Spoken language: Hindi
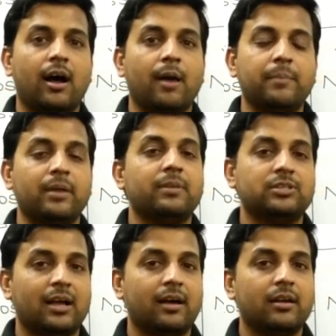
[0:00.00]
अपने
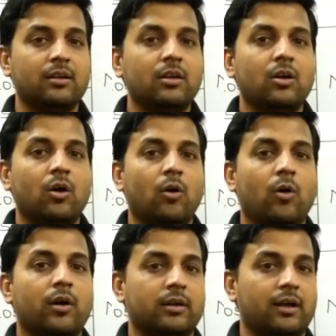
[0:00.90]
विचार
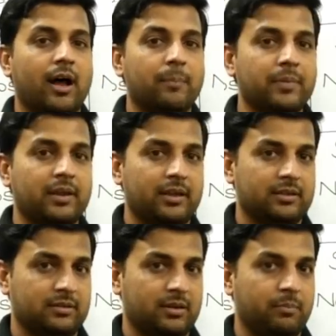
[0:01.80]
और अपने
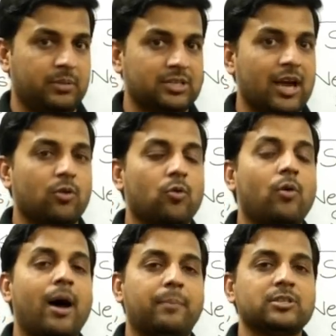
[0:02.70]
विचारों को
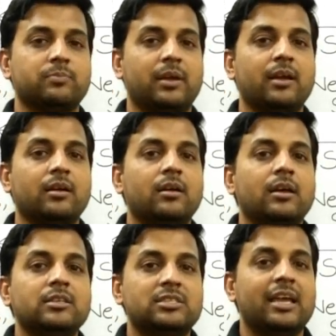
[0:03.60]
आपस में
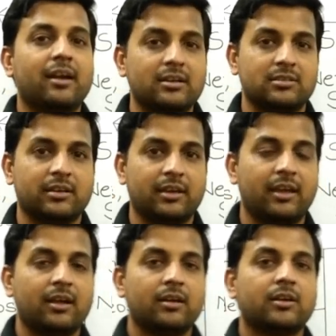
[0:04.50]
शेयर कर
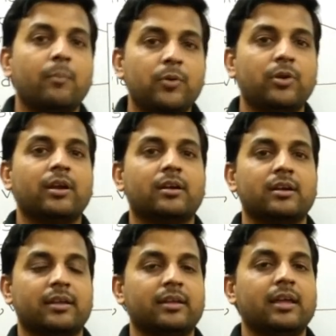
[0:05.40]
सकें कम्युनिकेट
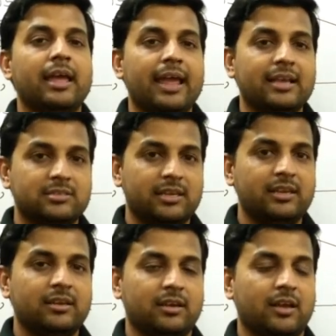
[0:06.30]
करें ऐसी
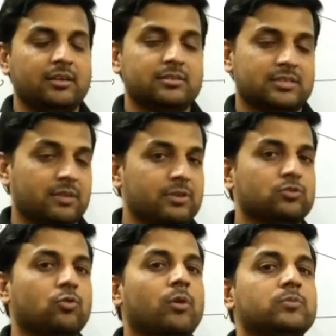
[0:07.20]
सर्विस
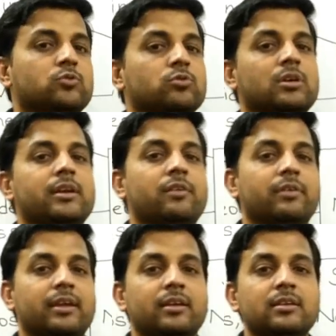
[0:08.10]
को हम सोशल
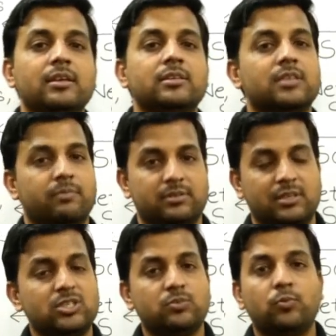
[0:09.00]
नेटवर्किंग
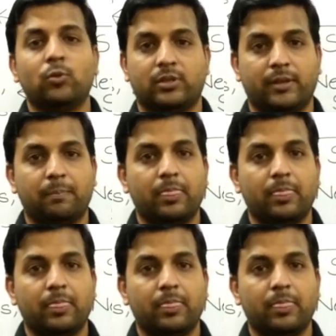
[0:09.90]
सर्विसेज बोलते हैं